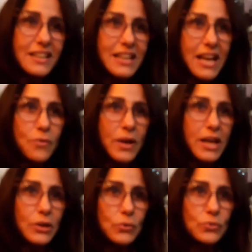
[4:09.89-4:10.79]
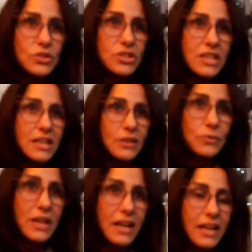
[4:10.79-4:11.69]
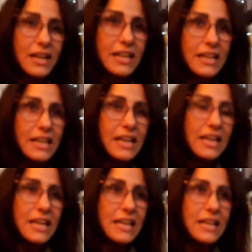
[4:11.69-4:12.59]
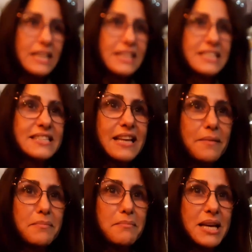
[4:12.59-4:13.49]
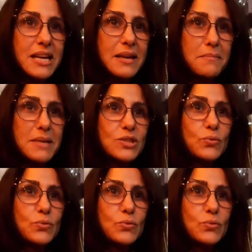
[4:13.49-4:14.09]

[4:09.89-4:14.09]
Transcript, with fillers: الالوان والتشكيل وداك لي لي ديسام ما,